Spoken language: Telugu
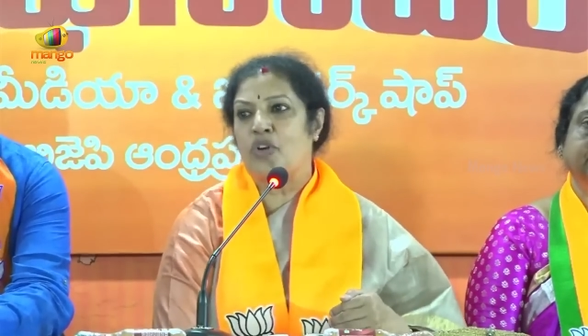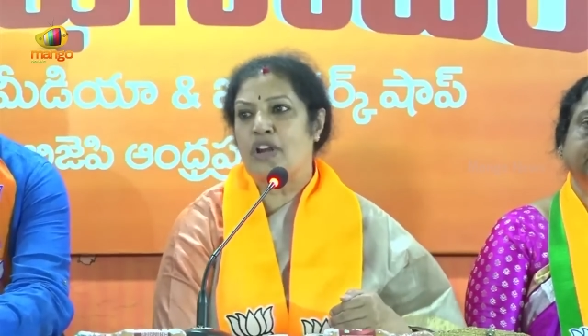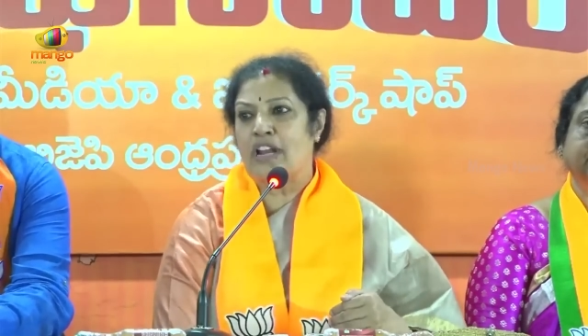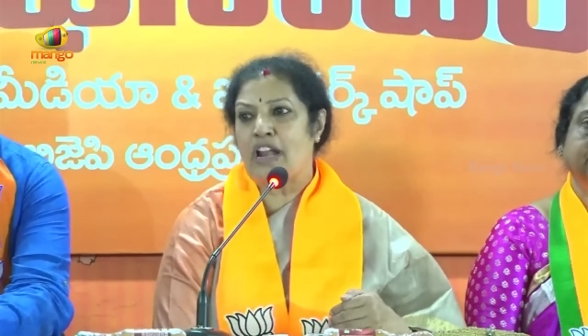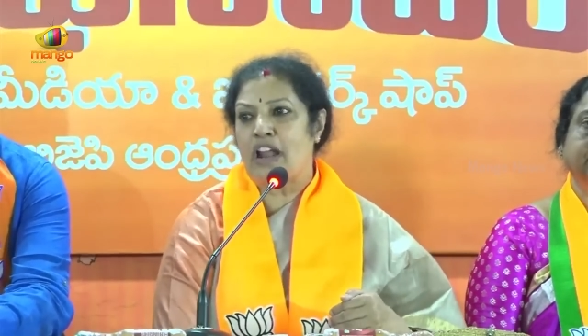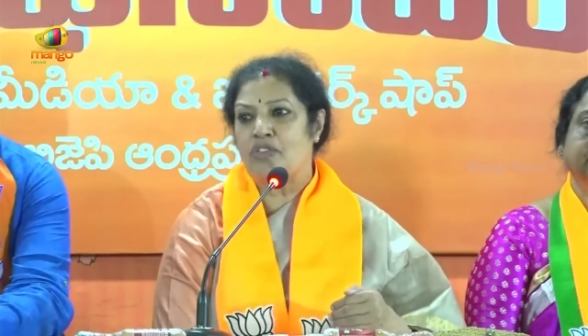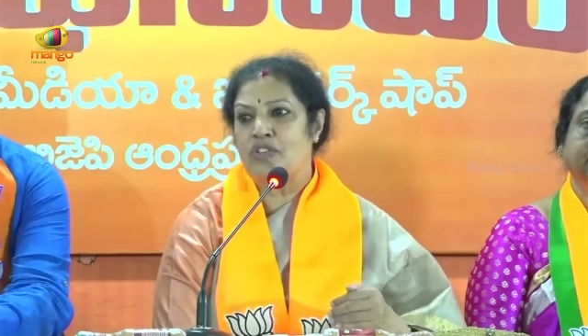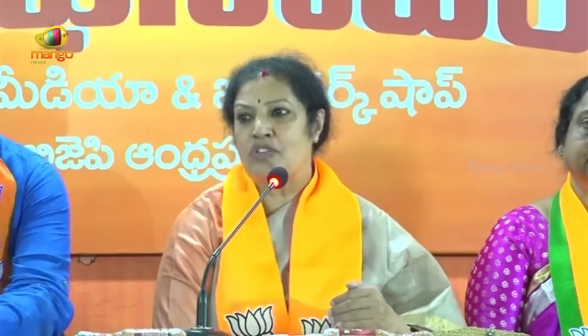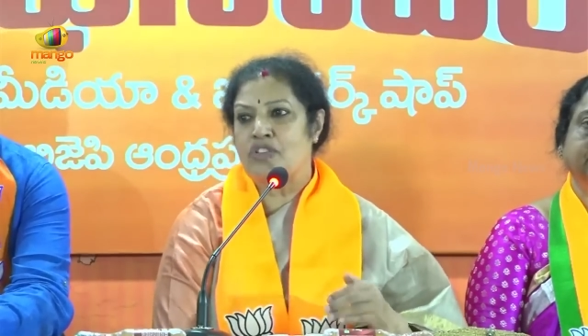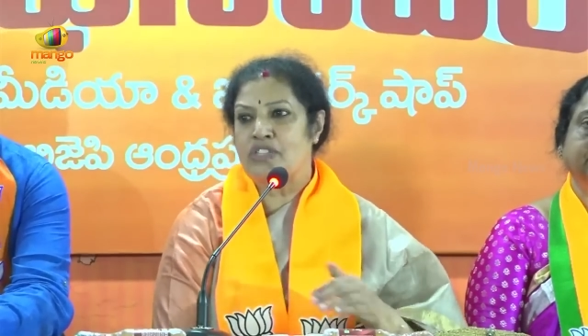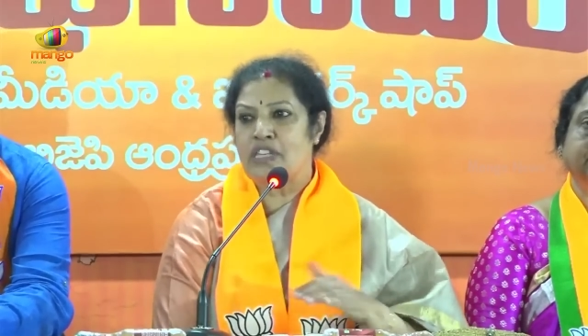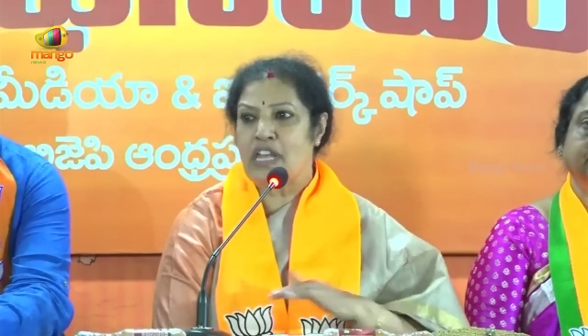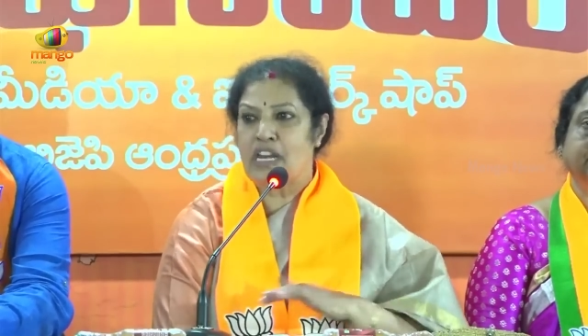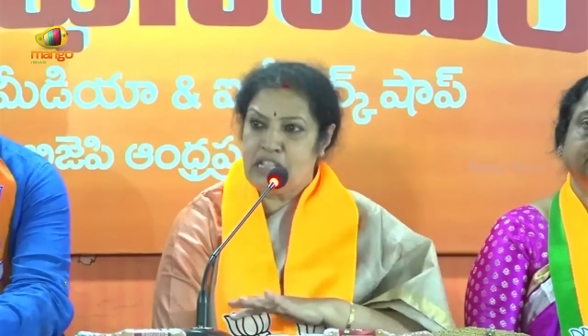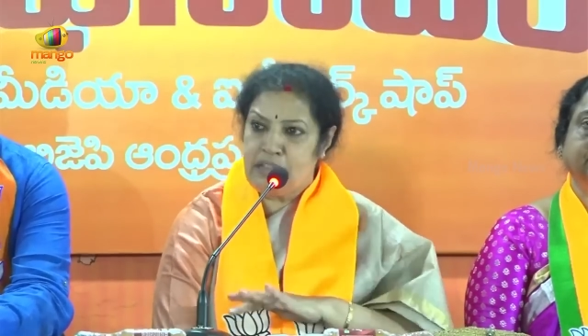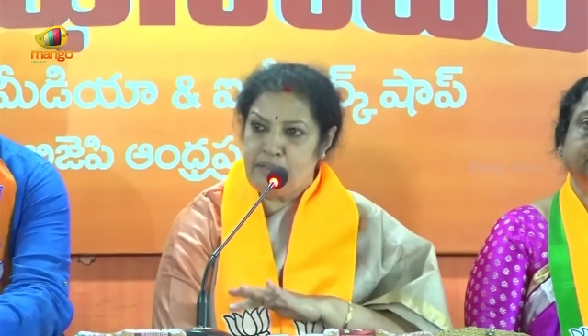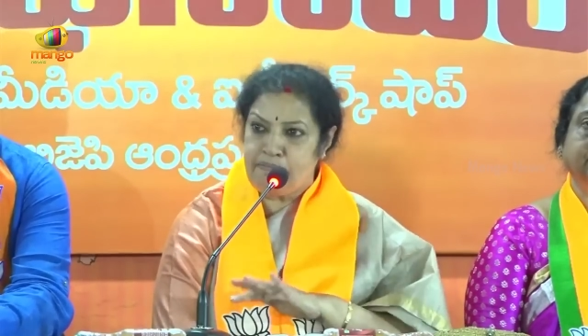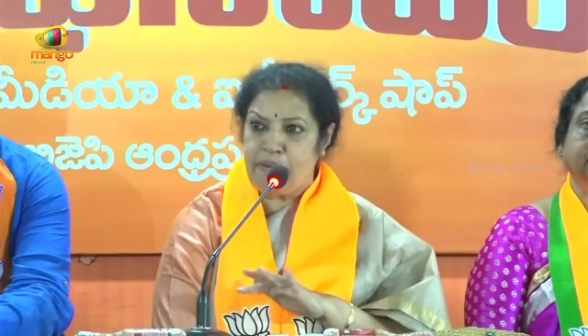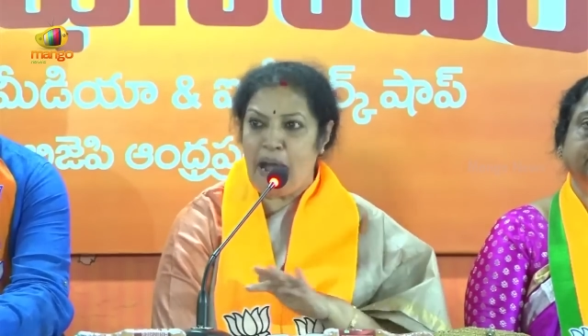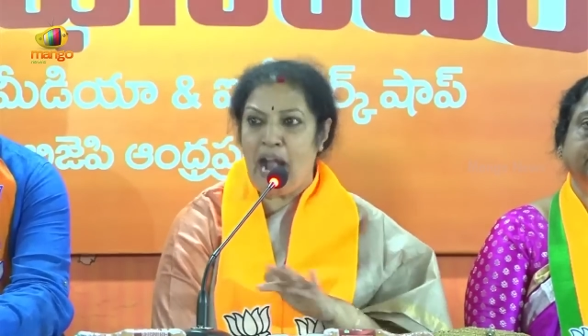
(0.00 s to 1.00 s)
కూడా రావడం
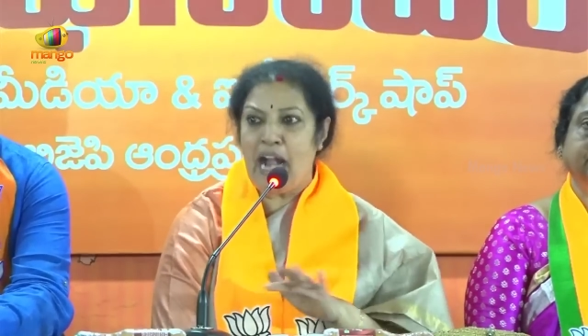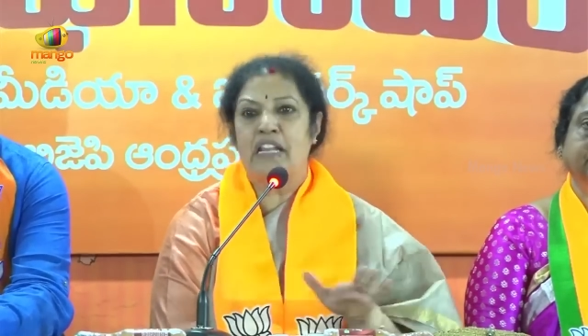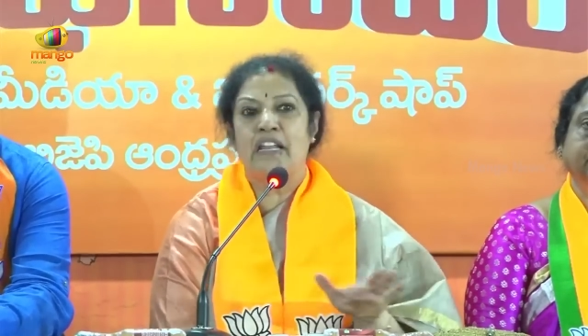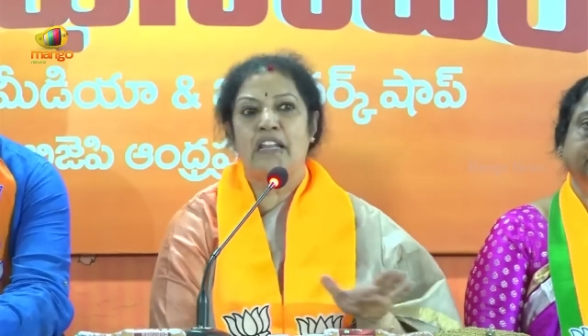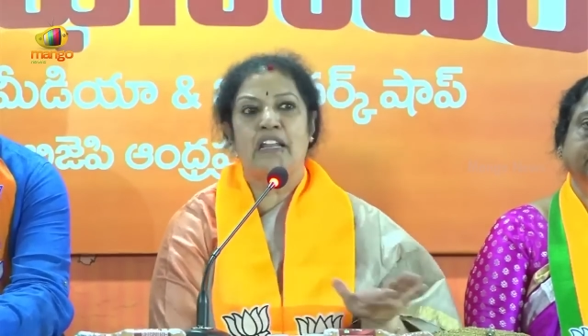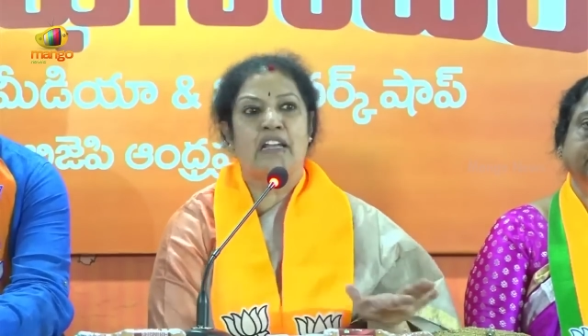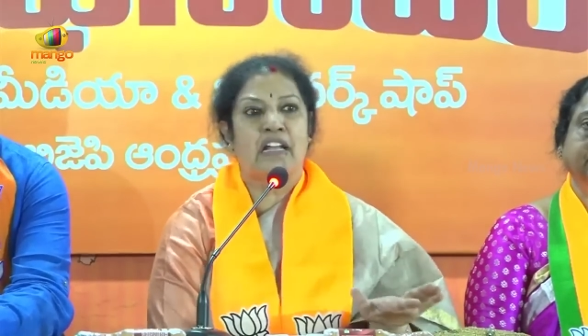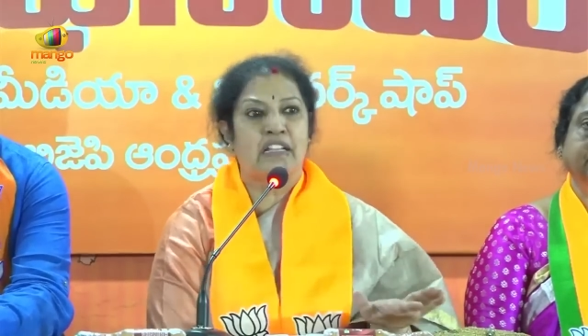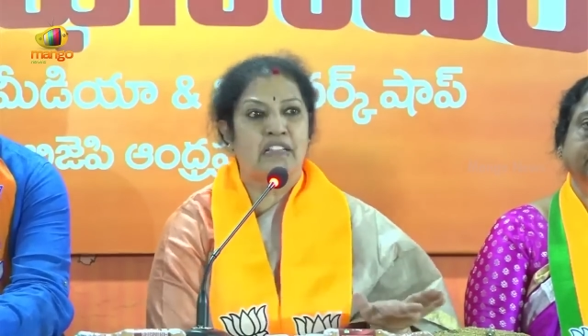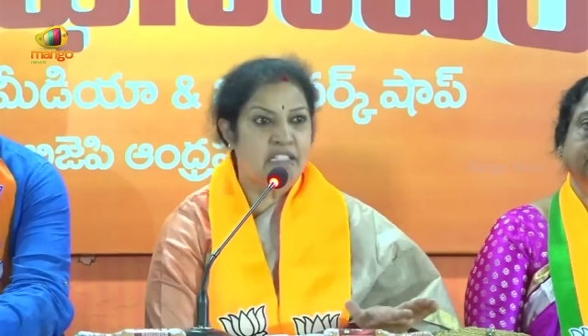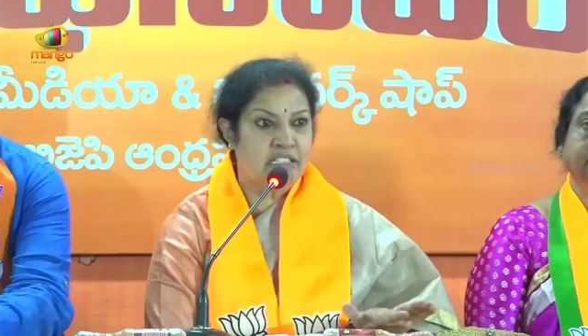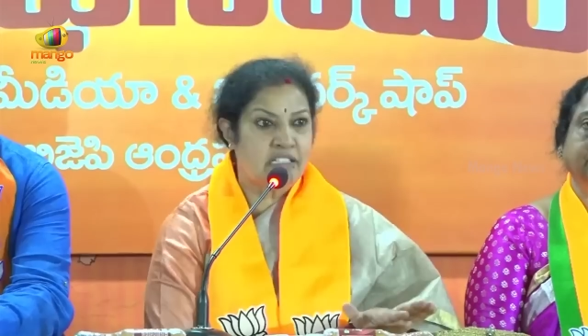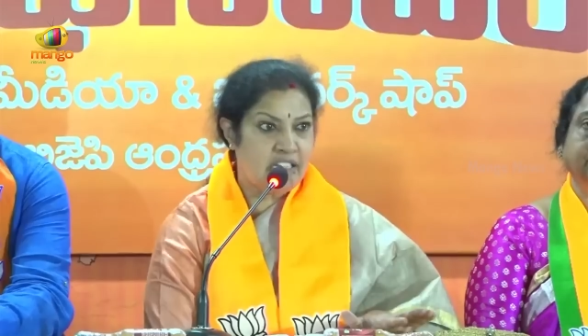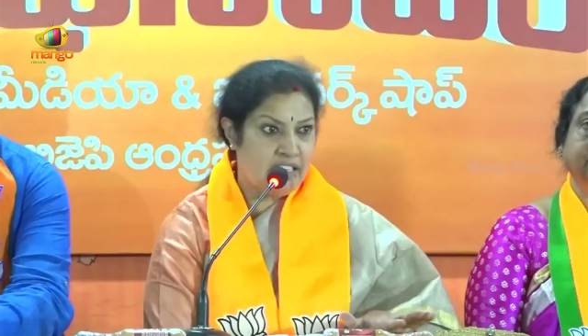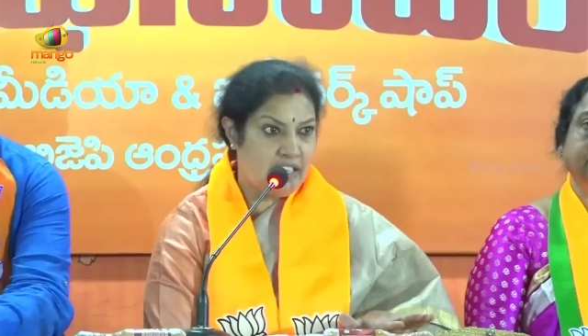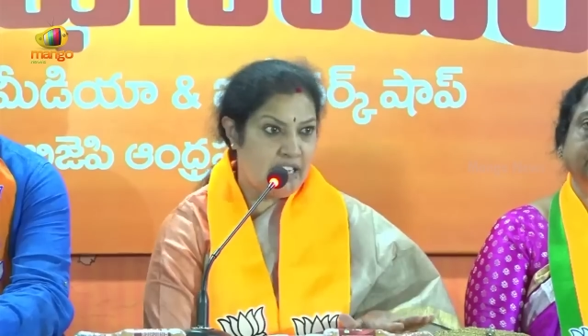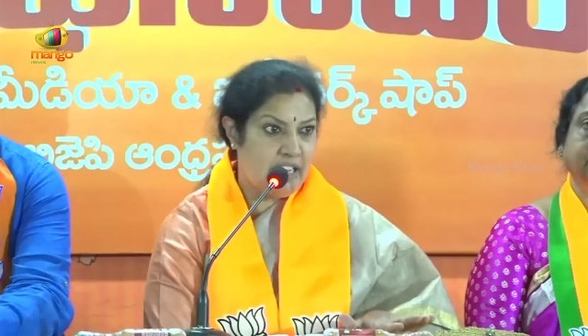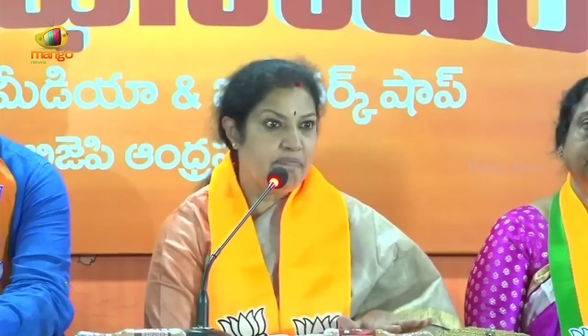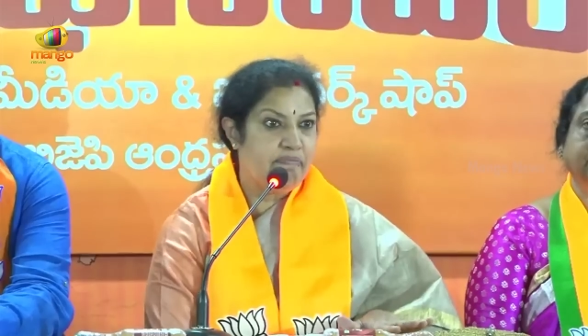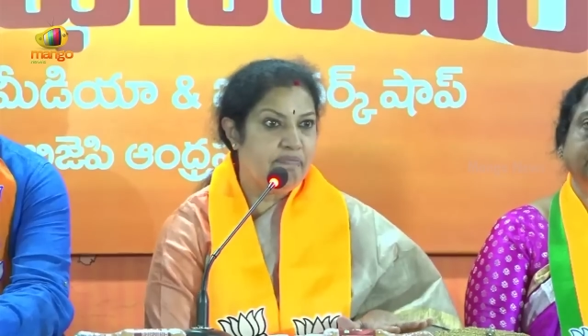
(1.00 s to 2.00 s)
జరిగింది పార్టీలకు
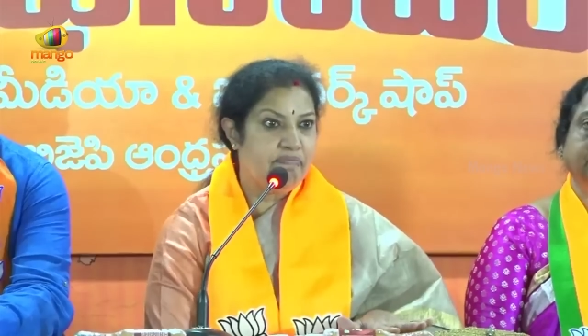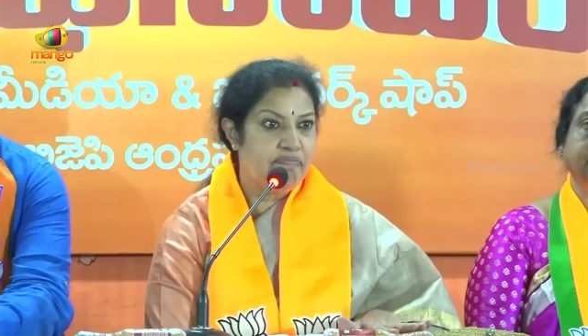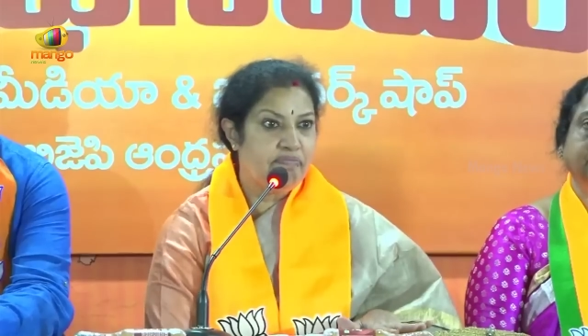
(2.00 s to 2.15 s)
అతీతంగా